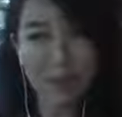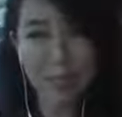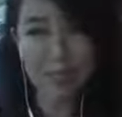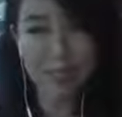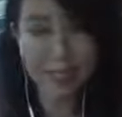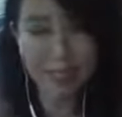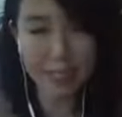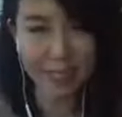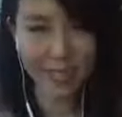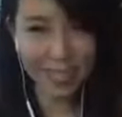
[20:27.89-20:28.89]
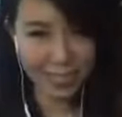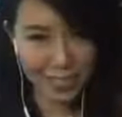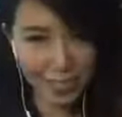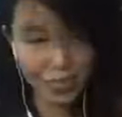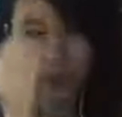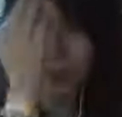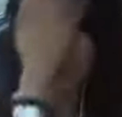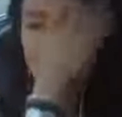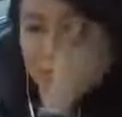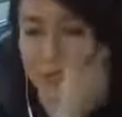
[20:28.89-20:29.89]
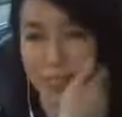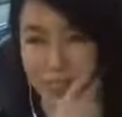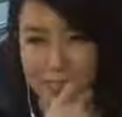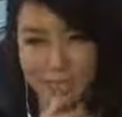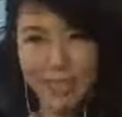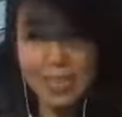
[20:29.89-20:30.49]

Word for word: 我已经在思考二零一九，甚至